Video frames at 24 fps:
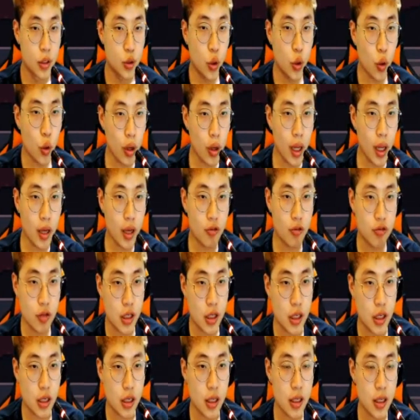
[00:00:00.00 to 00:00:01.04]
초콜릿
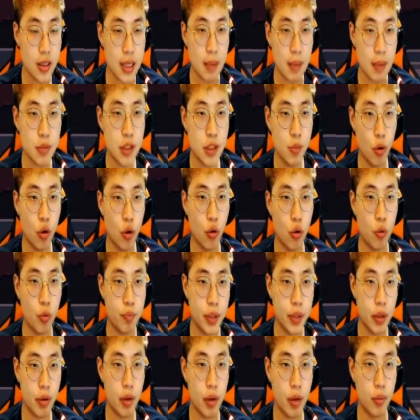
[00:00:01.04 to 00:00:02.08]
쿠키
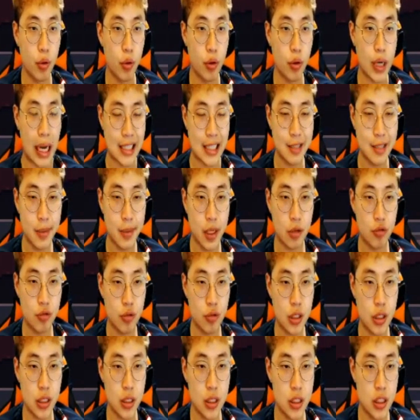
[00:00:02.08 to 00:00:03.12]
35p 회복 라즈베리
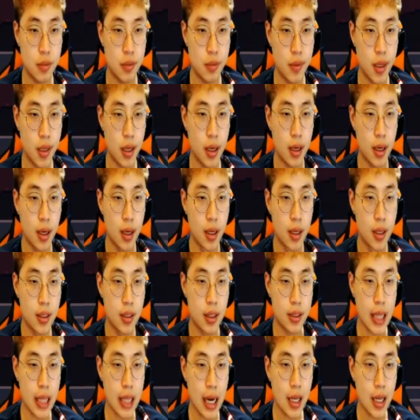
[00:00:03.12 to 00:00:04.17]
쿠키 21
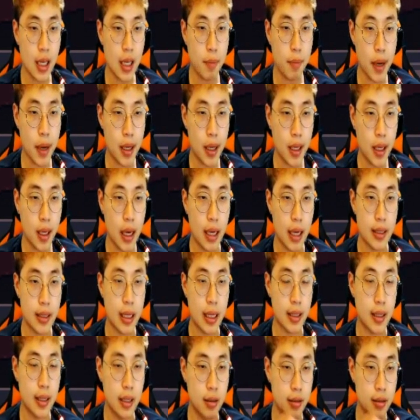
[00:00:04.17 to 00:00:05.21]
아, 딸기 파이
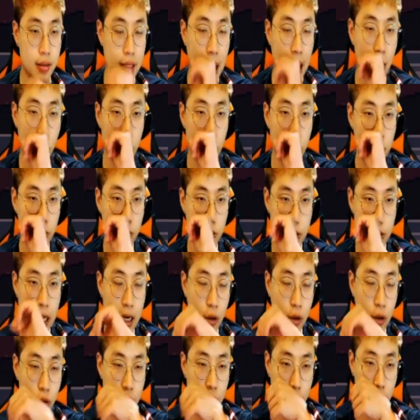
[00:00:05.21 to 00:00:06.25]
아나 나 이거 딸용이
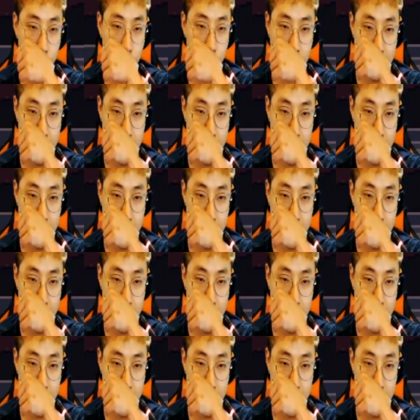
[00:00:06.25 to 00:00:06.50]
딸용이라고